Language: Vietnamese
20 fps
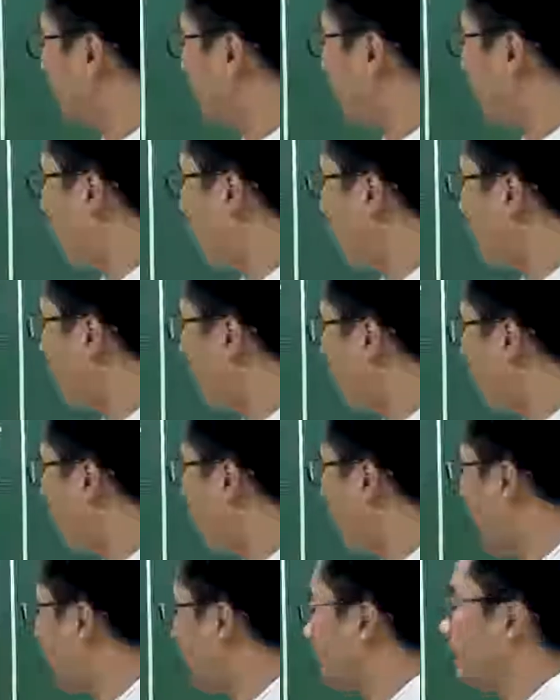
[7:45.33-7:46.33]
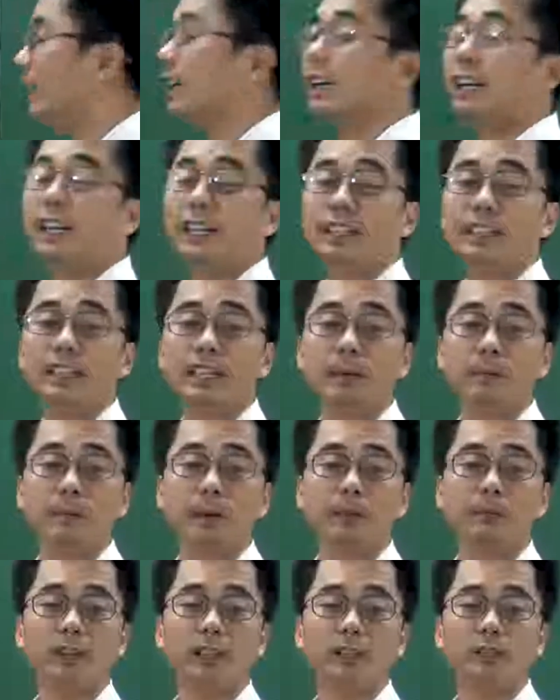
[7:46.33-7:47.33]
đó là quãng đường lớn nhất
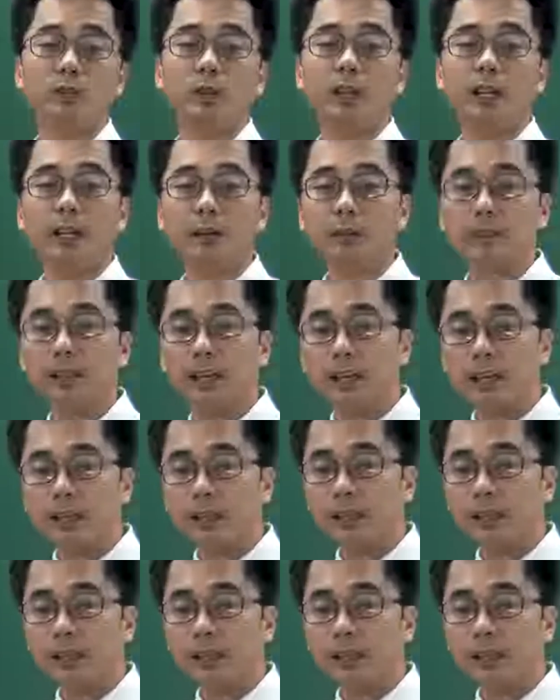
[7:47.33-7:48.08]
mà vật chuyển động được.